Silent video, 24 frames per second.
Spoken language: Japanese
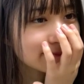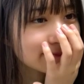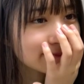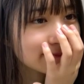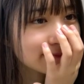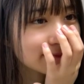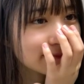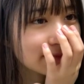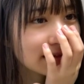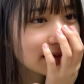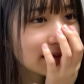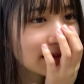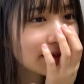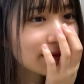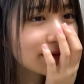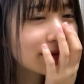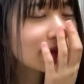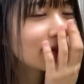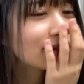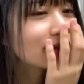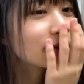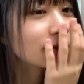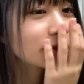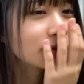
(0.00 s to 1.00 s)
なんか
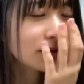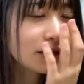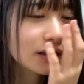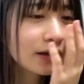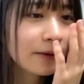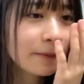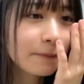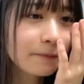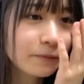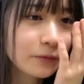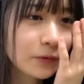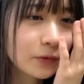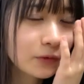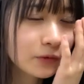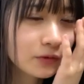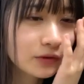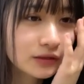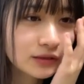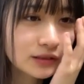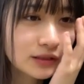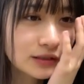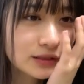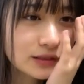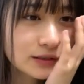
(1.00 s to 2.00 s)
割とさどの季
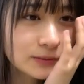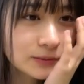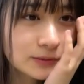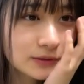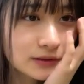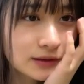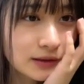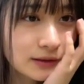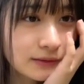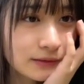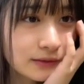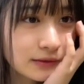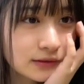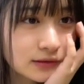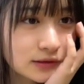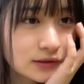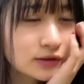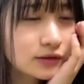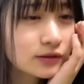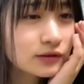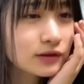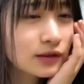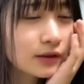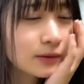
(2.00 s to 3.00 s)
節もさ
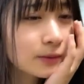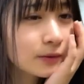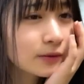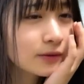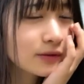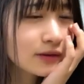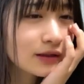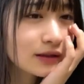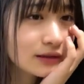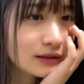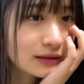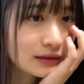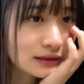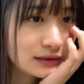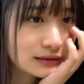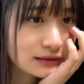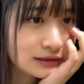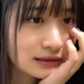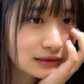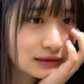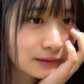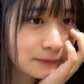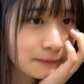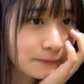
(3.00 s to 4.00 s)
旬なものだったり
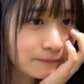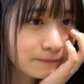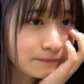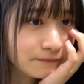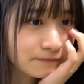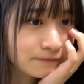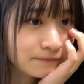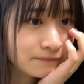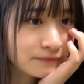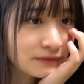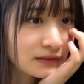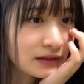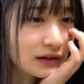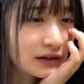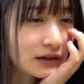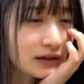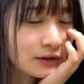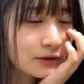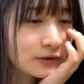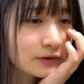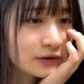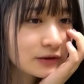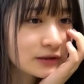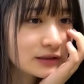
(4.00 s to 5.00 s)
さなんか
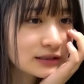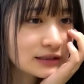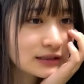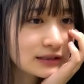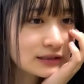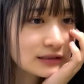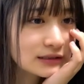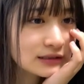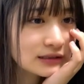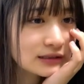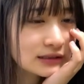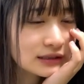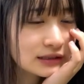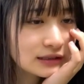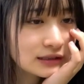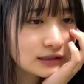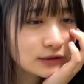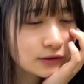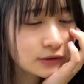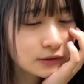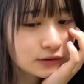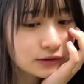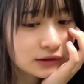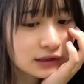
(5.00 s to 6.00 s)
この季節にできる
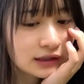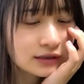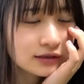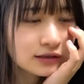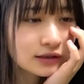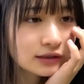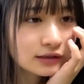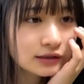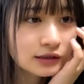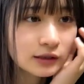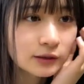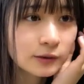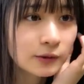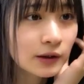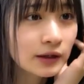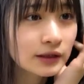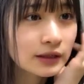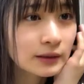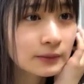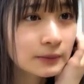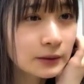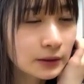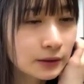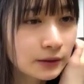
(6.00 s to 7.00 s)
こと春だったらお花
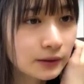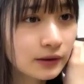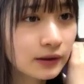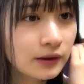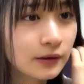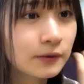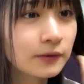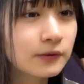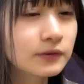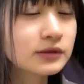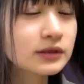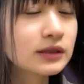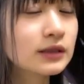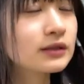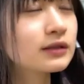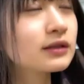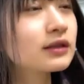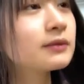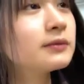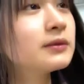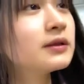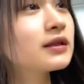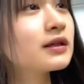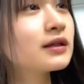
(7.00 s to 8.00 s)
見とか桜
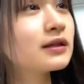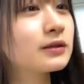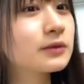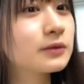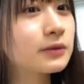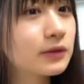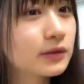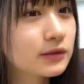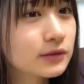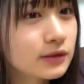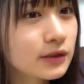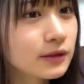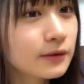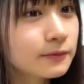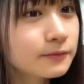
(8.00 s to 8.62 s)
見たりとかさ